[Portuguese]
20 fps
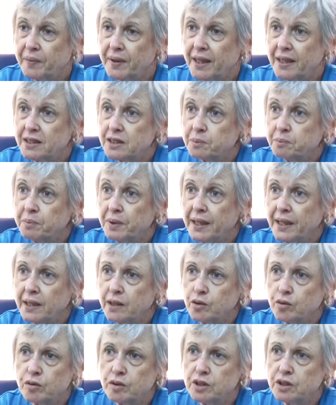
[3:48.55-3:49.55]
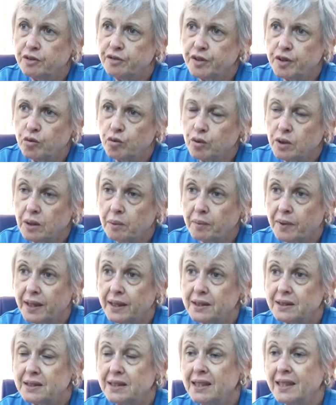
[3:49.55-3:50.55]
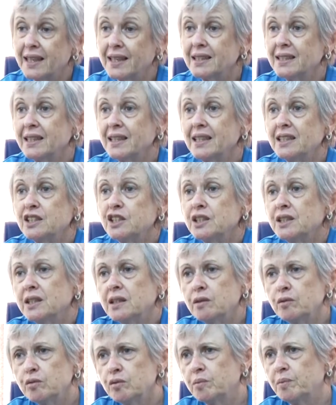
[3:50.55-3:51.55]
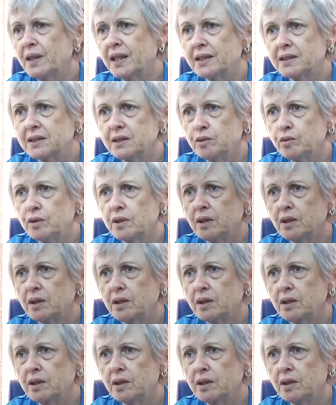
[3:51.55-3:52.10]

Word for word: aspecto que dificulta mais, e cada região do Brasil